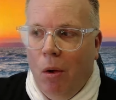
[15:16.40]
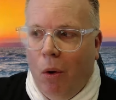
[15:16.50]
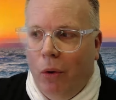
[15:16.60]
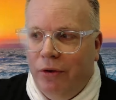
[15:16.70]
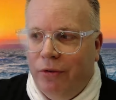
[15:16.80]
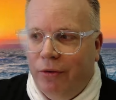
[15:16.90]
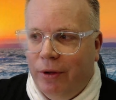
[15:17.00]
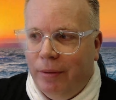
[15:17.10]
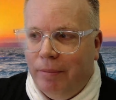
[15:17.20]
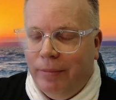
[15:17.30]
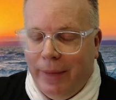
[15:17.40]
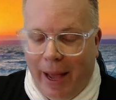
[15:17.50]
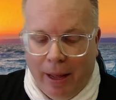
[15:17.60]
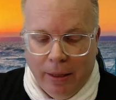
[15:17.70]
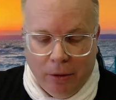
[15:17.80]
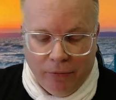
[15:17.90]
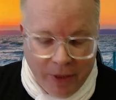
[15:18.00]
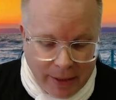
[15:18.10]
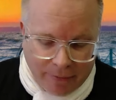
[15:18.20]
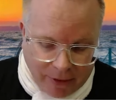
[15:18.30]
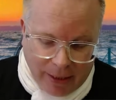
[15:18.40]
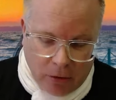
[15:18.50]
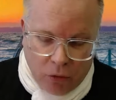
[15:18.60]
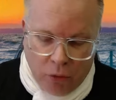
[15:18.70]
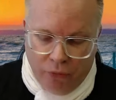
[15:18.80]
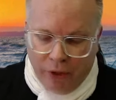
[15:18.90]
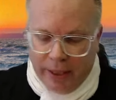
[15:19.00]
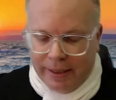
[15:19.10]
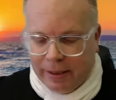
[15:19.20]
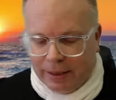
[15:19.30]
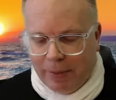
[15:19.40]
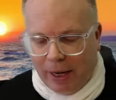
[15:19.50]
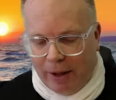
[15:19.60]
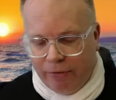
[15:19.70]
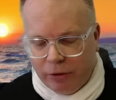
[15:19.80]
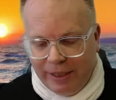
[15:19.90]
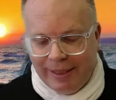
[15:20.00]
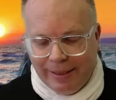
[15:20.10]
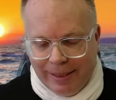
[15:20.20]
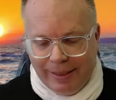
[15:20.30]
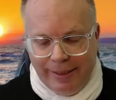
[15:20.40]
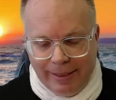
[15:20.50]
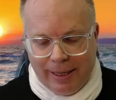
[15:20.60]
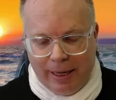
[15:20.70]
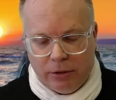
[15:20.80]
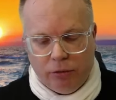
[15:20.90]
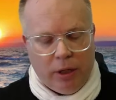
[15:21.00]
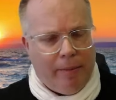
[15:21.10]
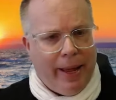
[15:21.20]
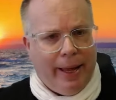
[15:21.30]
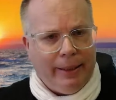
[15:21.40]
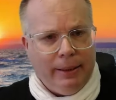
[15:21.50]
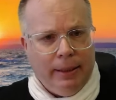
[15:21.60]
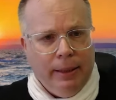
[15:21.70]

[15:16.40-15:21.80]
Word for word: Und ähm, ja, und wie gesagt, was ich auch gut finde, ist halt, dass man einfach diese ganzen Dienstleistungen dabei hat. Ne?